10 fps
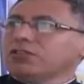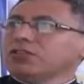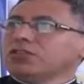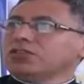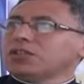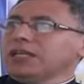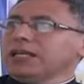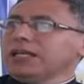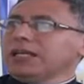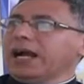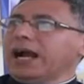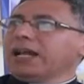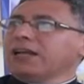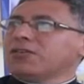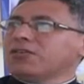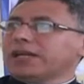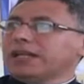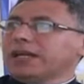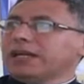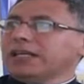todos tienen algo que
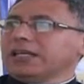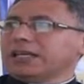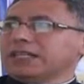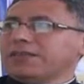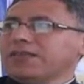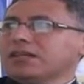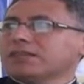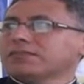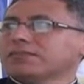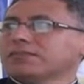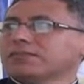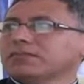dar y recibir,